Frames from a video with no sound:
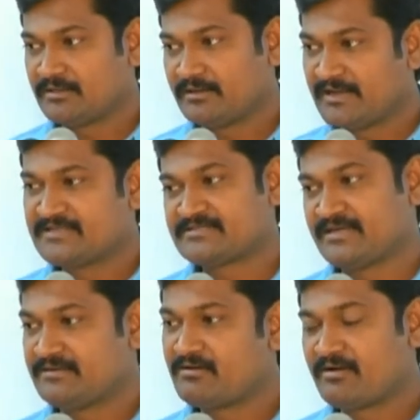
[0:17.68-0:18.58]
రియల్
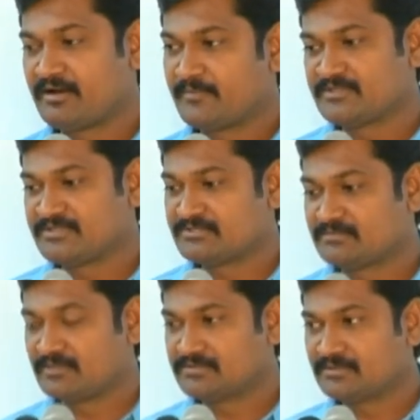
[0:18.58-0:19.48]
ఎస్టేట్ కాంట్రాక్ట్ పని
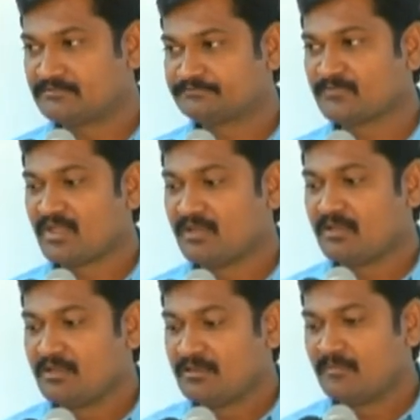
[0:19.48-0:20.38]
చేస్తుంటాను సార్
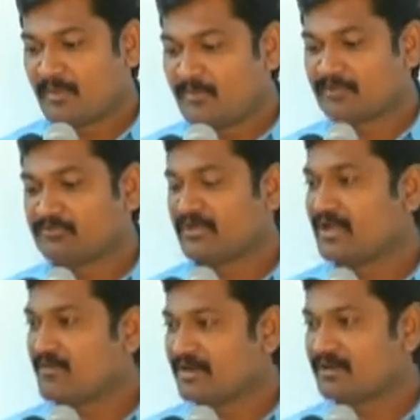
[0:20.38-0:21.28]
పబ్లిక్తో
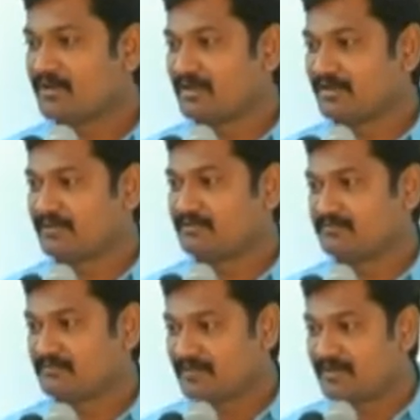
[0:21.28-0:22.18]
ఎలా మాట్లాడాలి
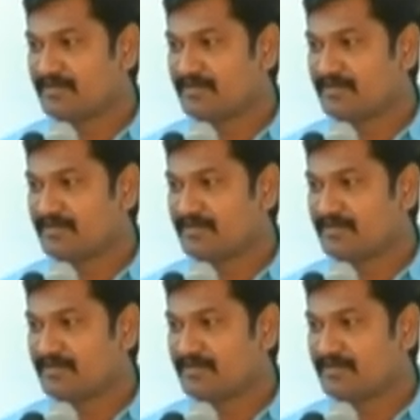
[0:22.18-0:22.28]
ఎలా